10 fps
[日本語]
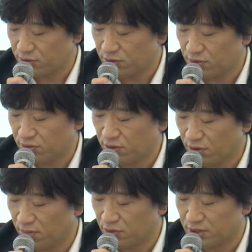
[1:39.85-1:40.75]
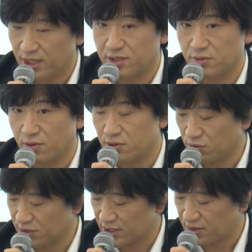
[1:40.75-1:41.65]
しゅるいの文字列を
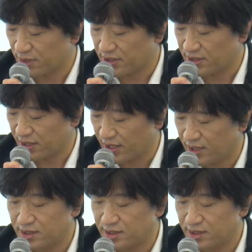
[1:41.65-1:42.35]
調査しまして、